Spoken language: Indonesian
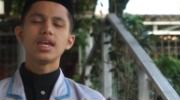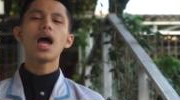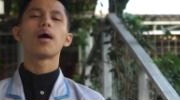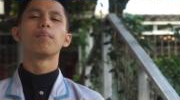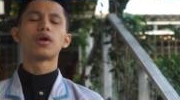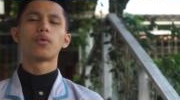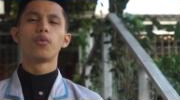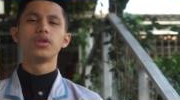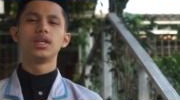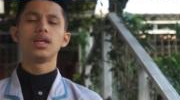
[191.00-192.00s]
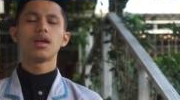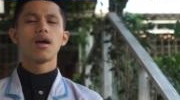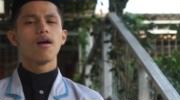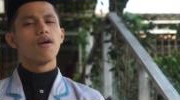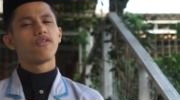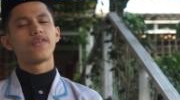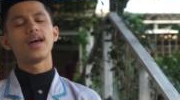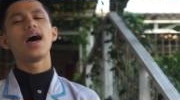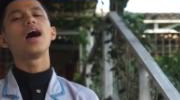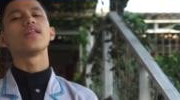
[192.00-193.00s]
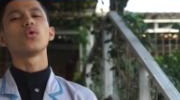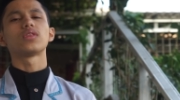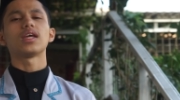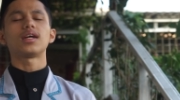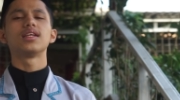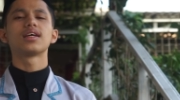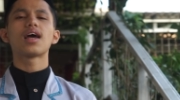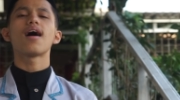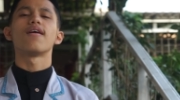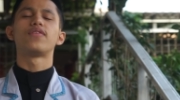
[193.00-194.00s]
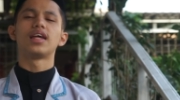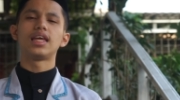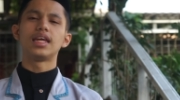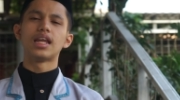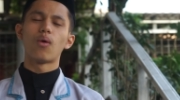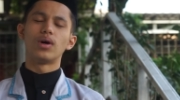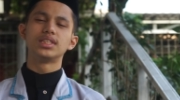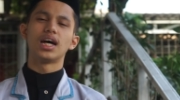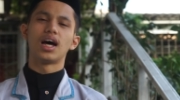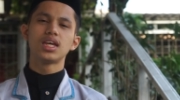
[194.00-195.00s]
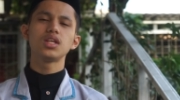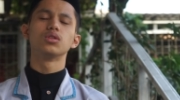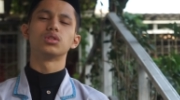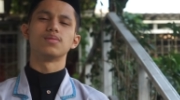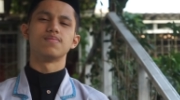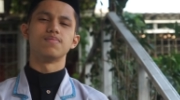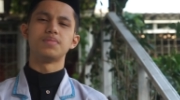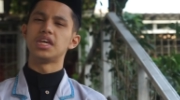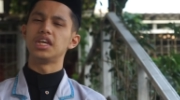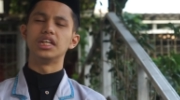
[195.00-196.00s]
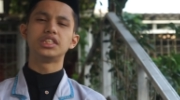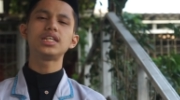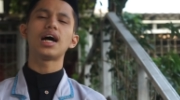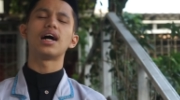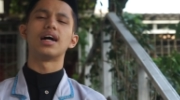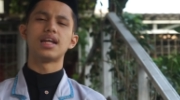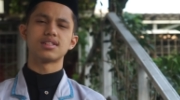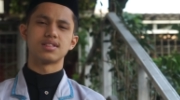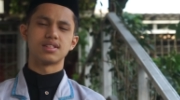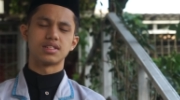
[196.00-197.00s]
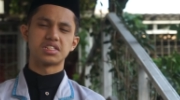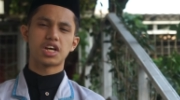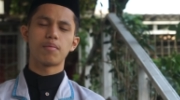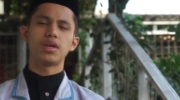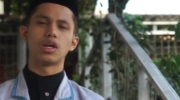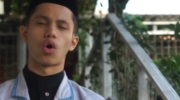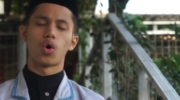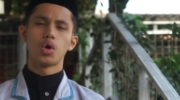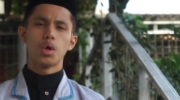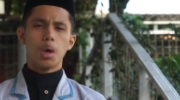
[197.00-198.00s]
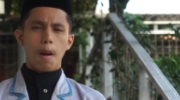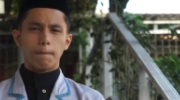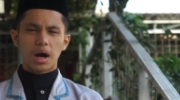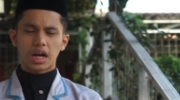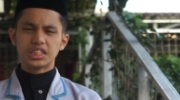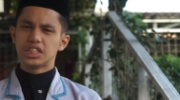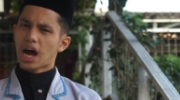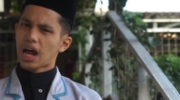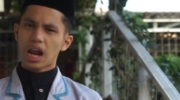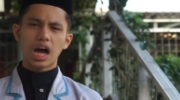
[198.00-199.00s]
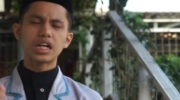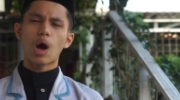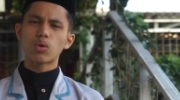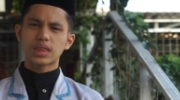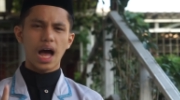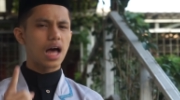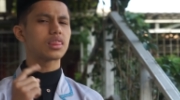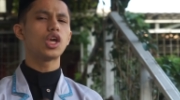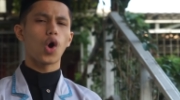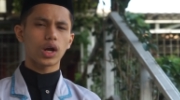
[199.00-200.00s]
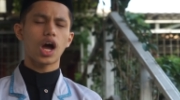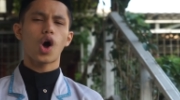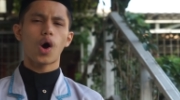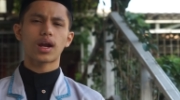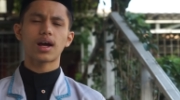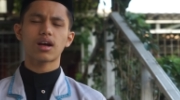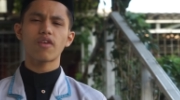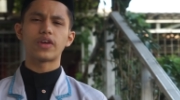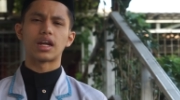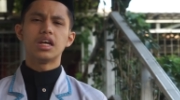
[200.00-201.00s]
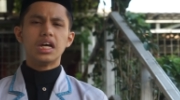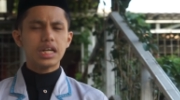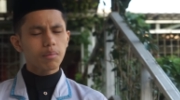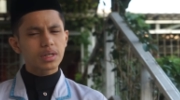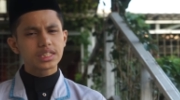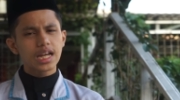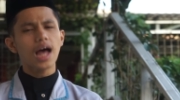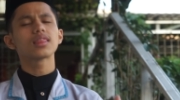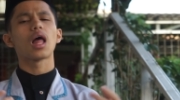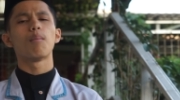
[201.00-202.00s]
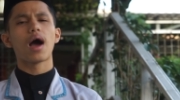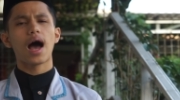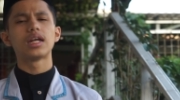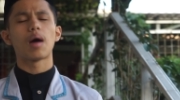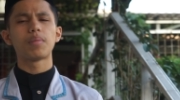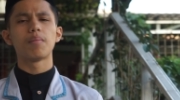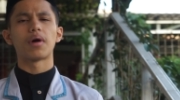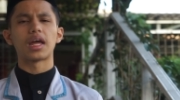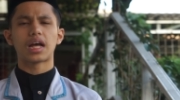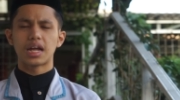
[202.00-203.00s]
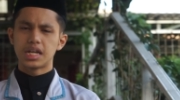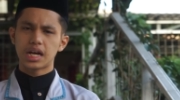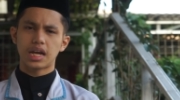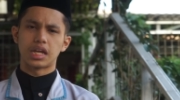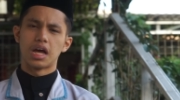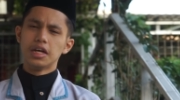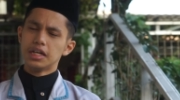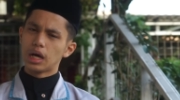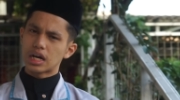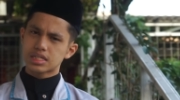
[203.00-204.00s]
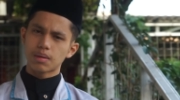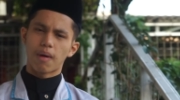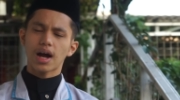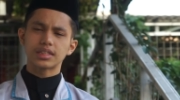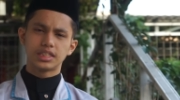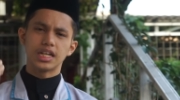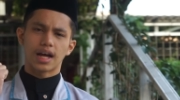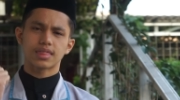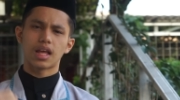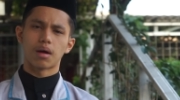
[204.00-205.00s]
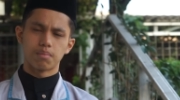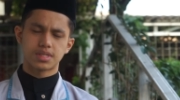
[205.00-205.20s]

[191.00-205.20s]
yang berbunyi fala tuti'il kafirina wajahiduhum bihi jihadan kabiro maka janganlah engkau taati orang-orang kafir dan berjihadlah menghadapi mereka dengannya dengan semangat jihad yang